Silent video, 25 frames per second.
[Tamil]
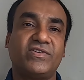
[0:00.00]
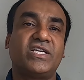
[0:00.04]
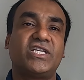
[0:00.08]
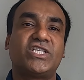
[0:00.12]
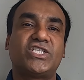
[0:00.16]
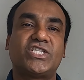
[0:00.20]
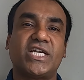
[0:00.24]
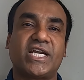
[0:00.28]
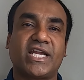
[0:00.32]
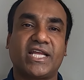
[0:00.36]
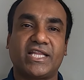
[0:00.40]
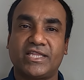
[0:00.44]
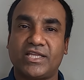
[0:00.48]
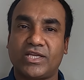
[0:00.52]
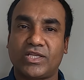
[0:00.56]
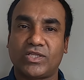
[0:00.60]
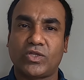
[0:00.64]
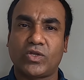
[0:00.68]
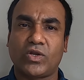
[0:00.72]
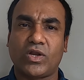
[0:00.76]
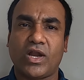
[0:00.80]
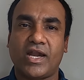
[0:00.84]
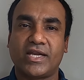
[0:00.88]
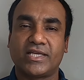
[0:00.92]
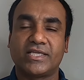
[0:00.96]
வீழ்ச்சி
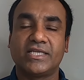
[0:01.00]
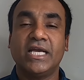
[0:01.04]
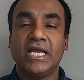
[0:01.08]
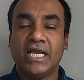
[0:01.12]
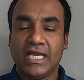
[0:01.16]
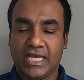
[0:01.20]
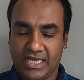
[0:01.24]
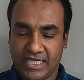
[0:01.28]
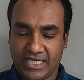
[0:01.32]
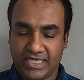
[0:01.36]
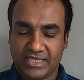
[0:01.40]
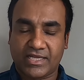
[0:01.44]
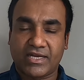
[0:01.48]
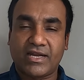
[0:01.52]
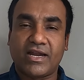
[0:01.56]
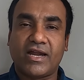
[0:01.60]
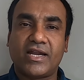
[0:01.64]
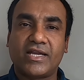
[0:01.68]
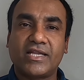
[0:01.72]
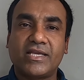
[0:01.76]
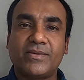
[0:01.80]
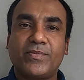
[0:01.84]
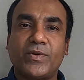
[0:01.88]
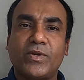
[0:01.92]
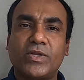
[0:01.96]
அடைந்திருந்த நாடு இந்த
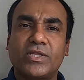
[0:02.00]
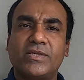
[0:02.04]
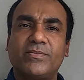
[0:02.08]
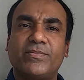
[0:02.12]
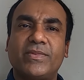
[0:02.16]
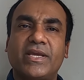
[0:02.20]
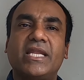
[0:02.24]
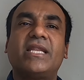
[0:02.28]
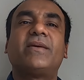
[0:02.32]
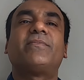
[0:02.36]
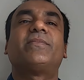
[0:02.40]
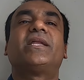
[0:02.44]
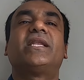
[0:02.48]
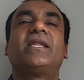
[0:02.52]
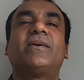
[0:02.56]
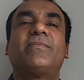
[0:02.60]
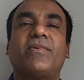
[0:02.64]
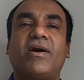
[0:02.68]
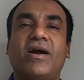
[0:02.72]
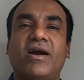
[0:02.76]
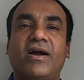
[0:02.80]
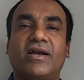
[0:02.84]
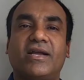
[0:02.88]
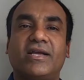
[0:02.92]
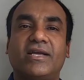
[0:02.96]
நாடு இப்பொழுது மெல்ல
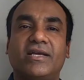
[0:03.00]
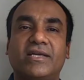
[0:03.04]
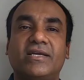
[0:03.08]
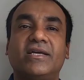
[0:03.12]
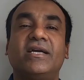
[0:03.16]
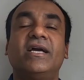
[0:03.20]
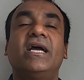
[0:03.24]
மெல்லமாக